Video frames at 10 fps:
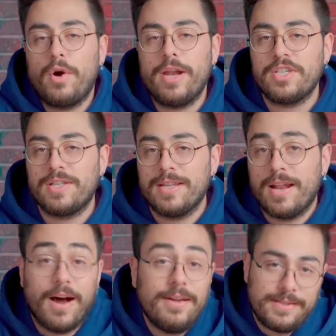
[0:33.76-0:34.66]
bu araçlardan
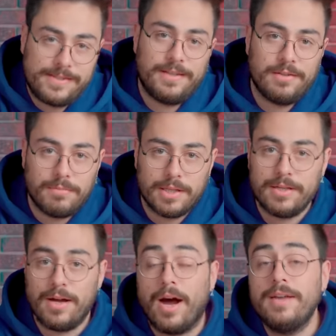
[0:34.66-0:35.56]
hangisi
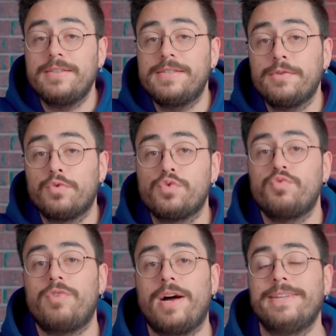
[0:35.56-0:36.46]
alınmalı? Hangisi
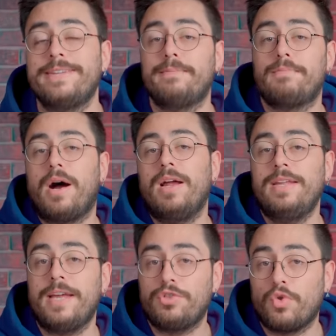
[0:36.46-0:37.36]
uzun vadede
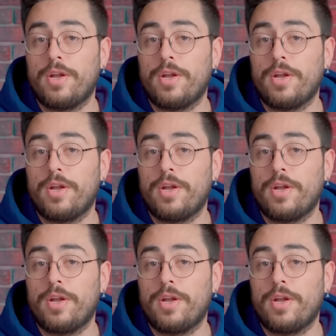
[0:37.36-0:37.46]
maliyet,